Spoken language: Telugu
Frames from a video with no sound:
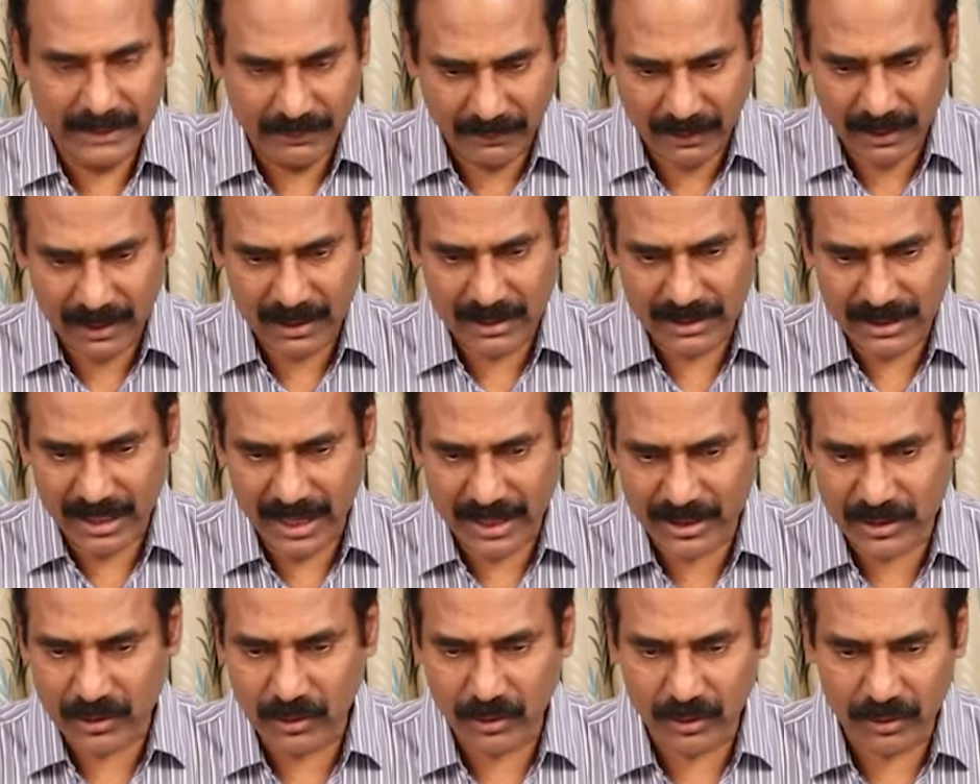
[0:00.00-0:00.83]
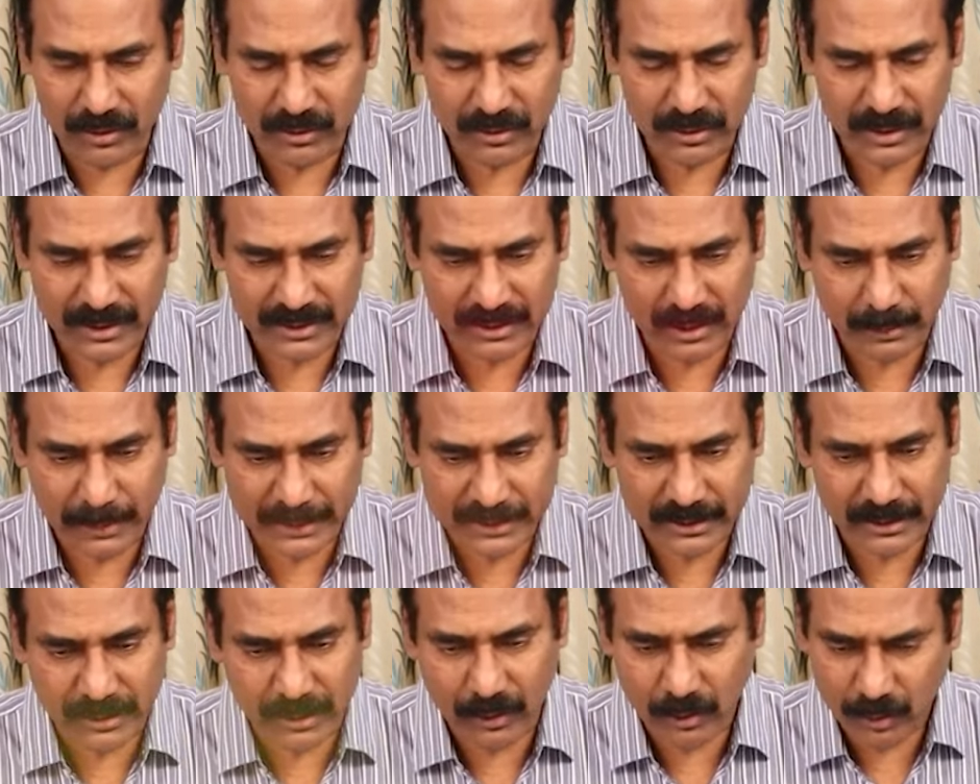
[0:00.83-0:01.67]
ఇవాళ సాక్షిలోనూ ఇతర
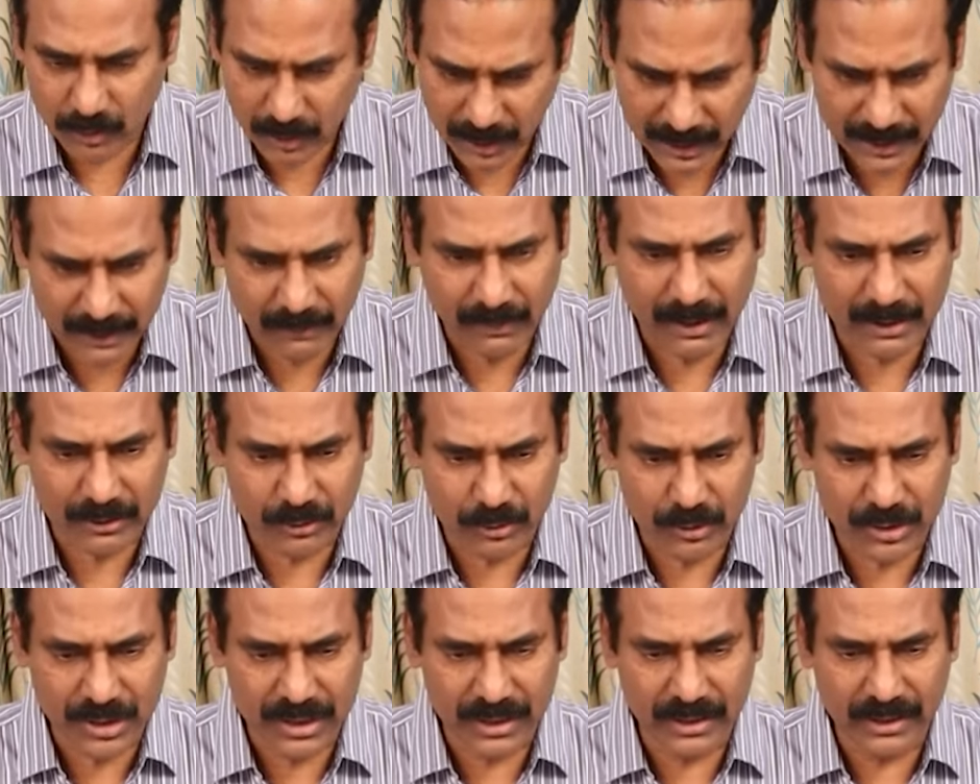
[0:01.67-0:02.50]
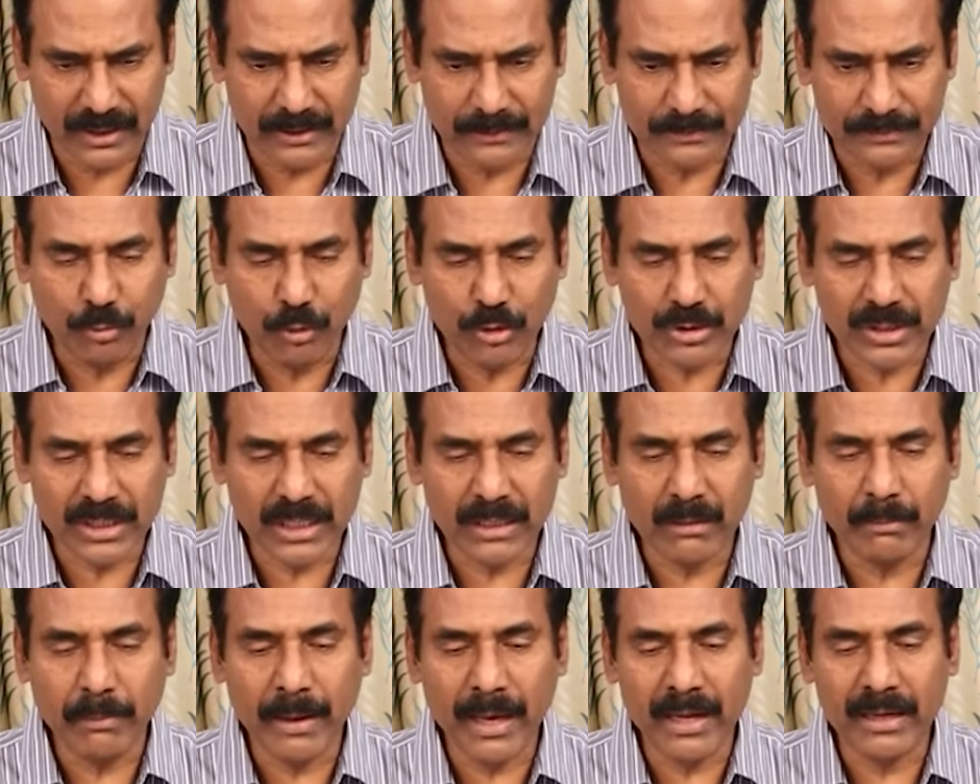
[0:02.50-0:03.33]
పత్రికల్లో కూడా ఈ వార్త వచ్చింది
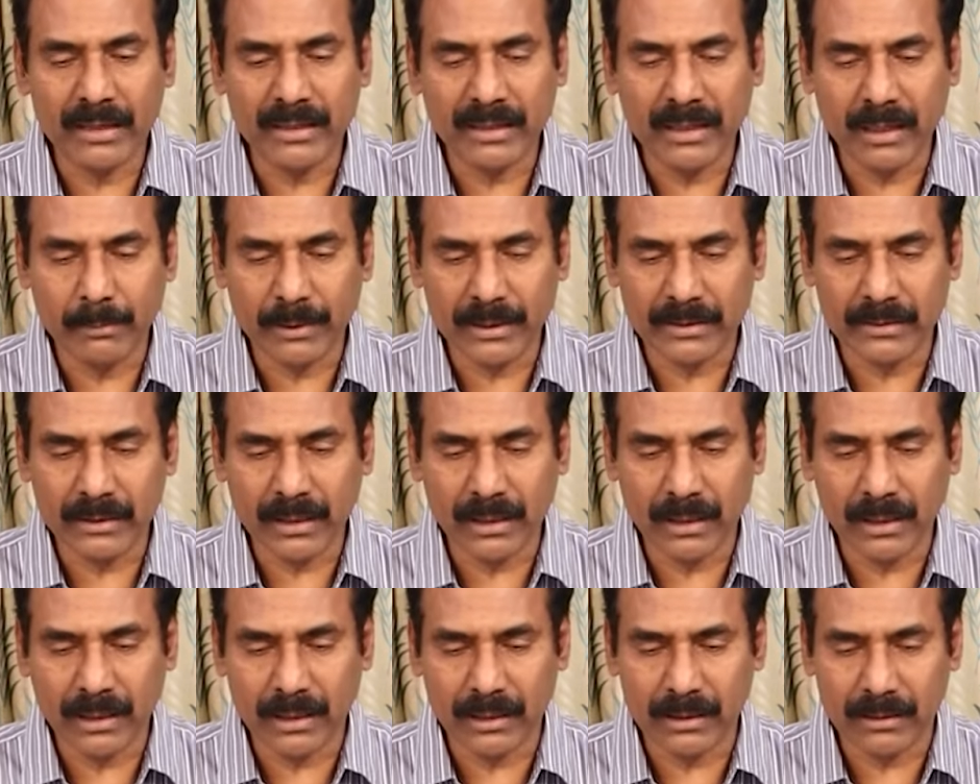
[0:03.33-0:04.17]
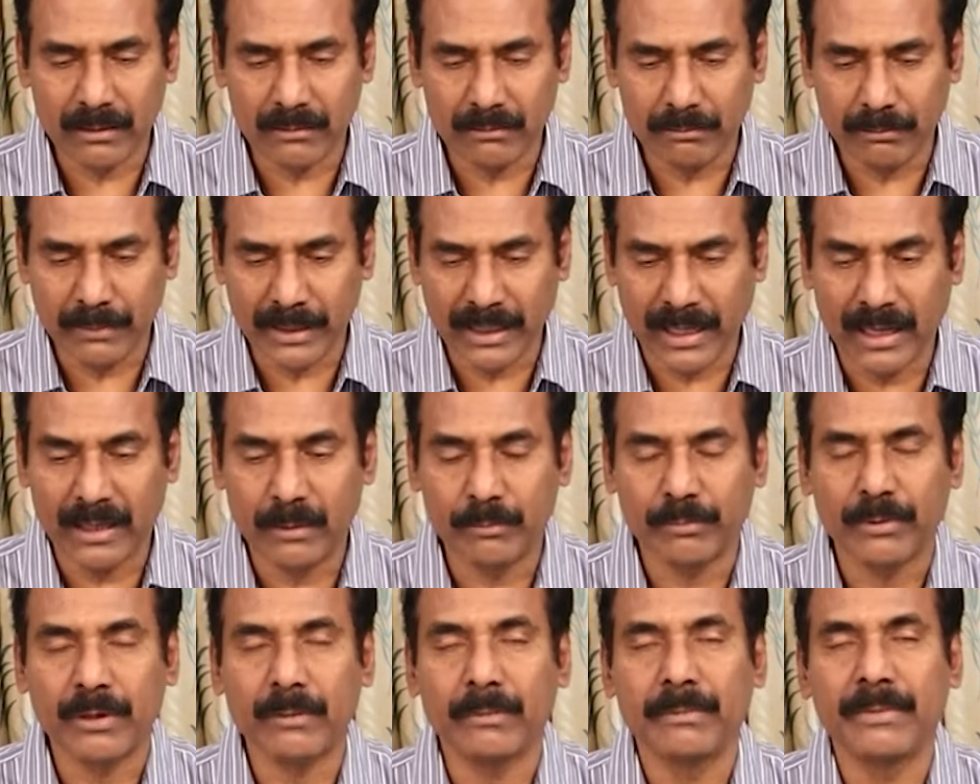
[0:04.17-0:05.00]
పోస్టల్ బ్యాలెట్ నిబంధనల
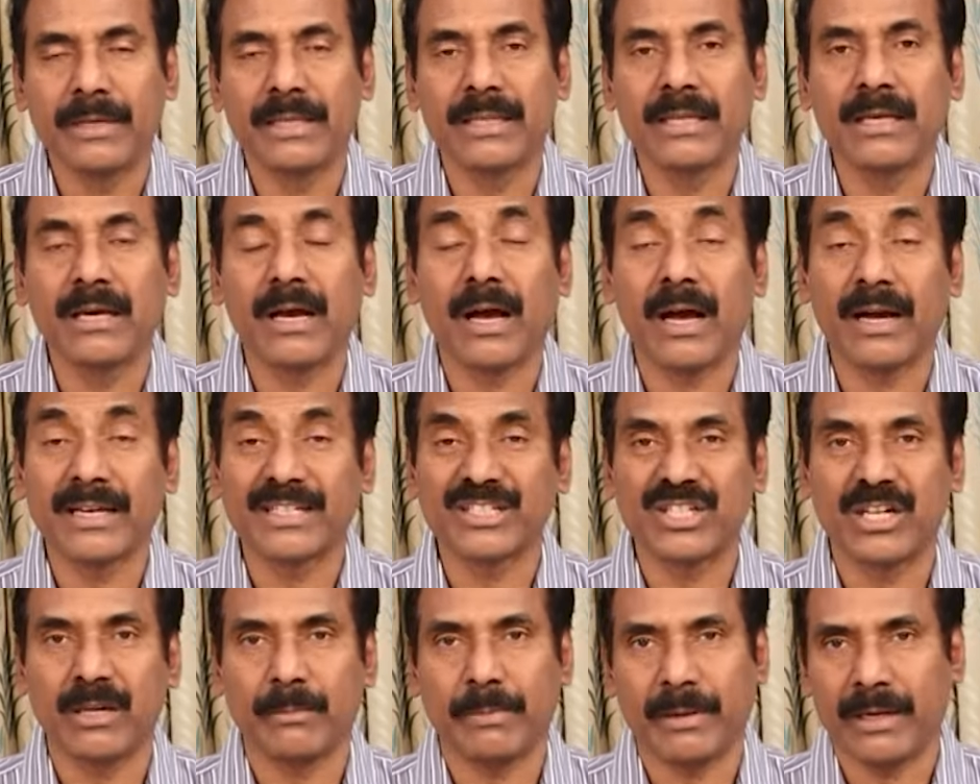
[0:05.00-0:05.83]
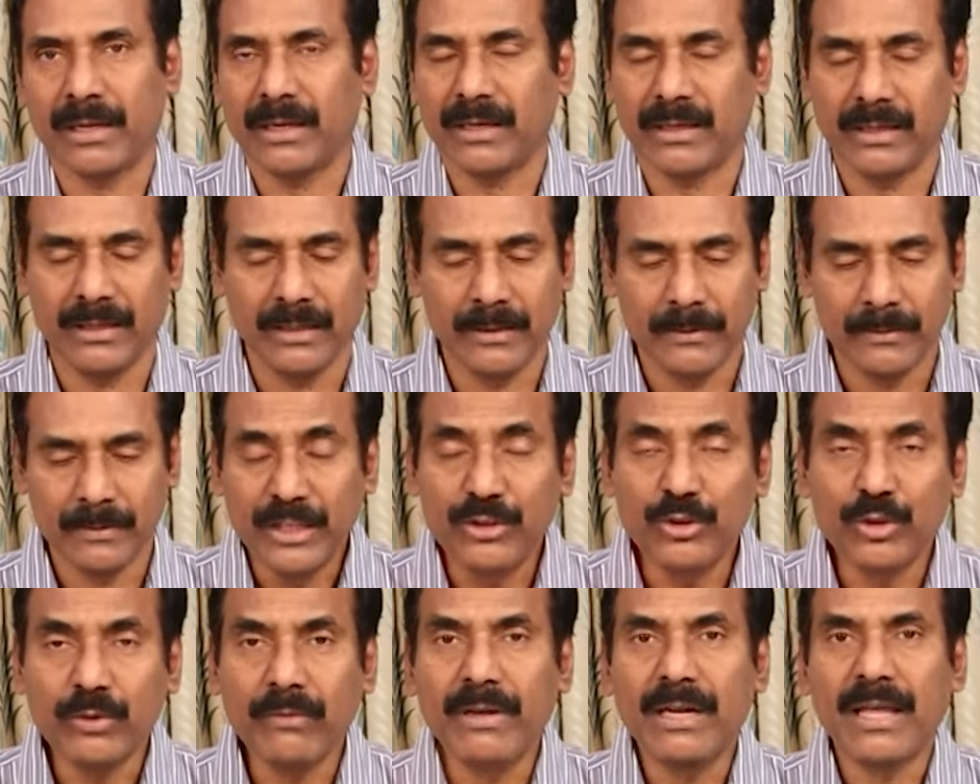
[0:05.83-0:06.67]
మినహాయింపుల మీద ఆక్షేపణ అని
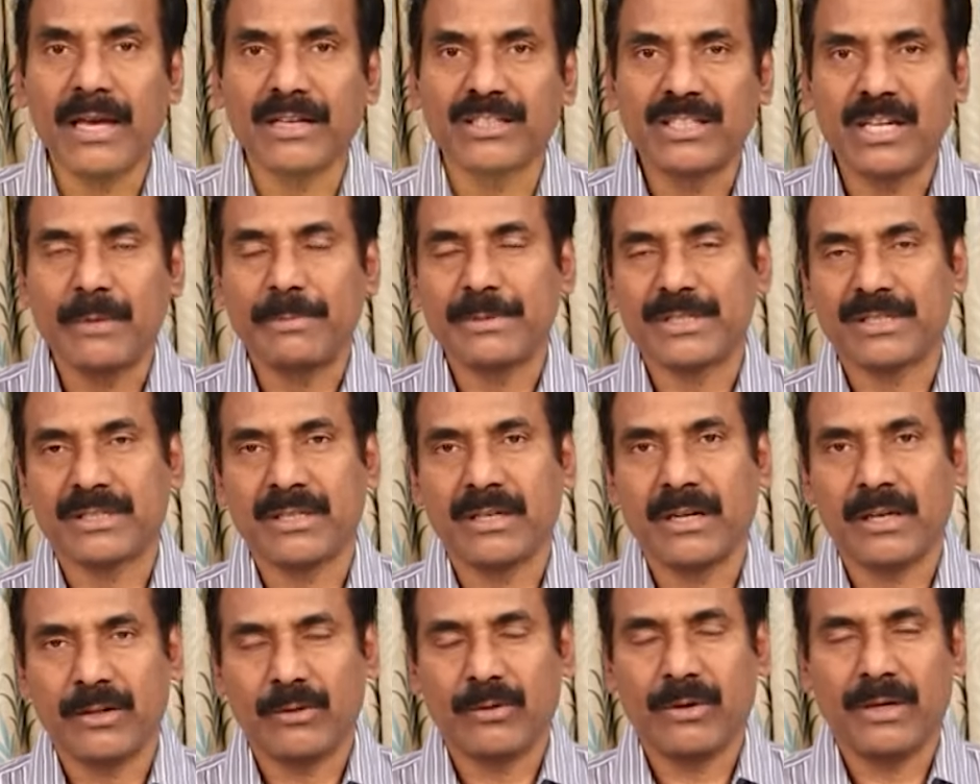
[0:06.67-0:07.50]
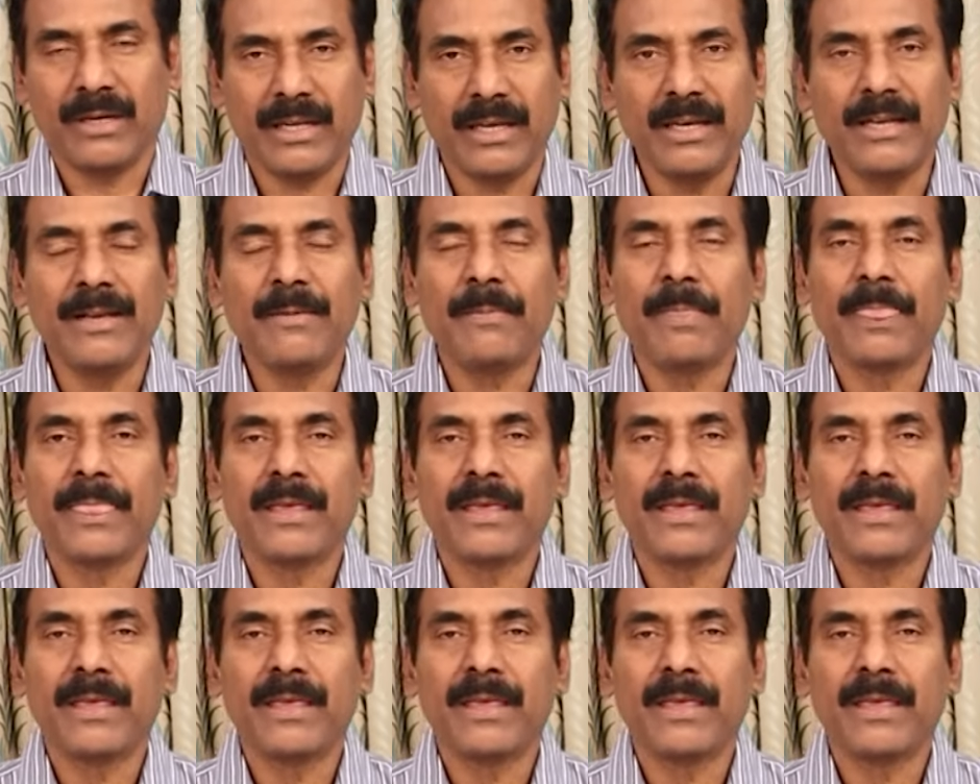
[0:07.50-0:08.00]
ఎందుకు వీళ్ళు ఆక్షేపిస్తున్నారు అంటే